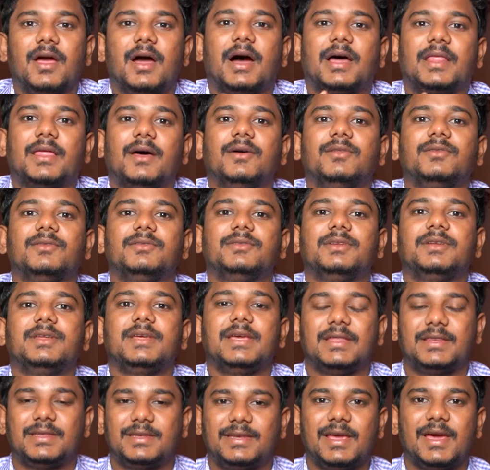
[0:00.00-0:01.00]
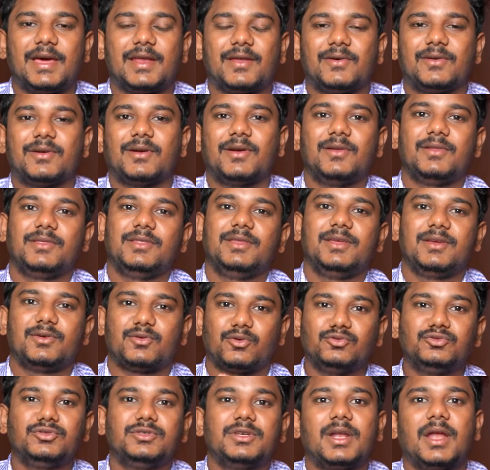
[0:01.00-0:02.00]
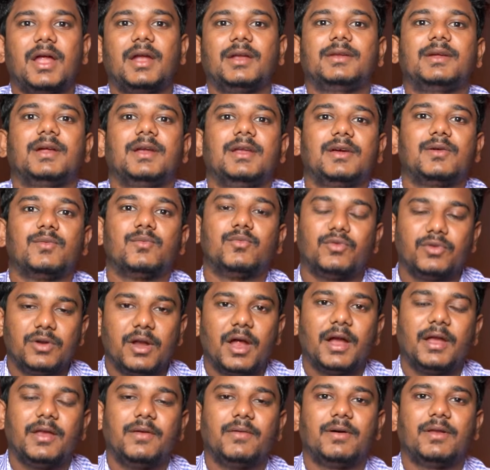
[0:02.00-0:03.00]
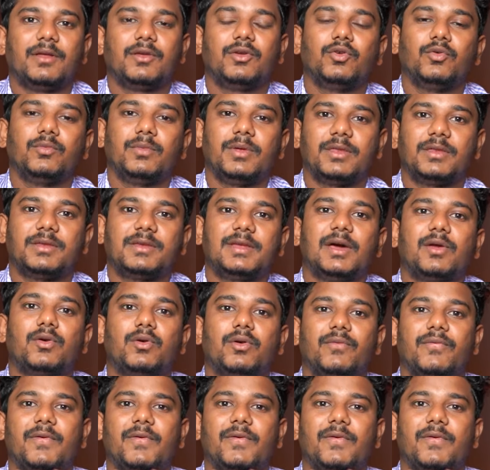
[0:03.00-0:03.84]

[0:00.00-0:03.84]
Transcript: அதாவது வந்துட்டு எஸ்டிஆர் அவர்கள் வந்து கொஞ்ச நாட்களுக்கு முன்னாடி வரைக்கும் எஸ்டிஆரோட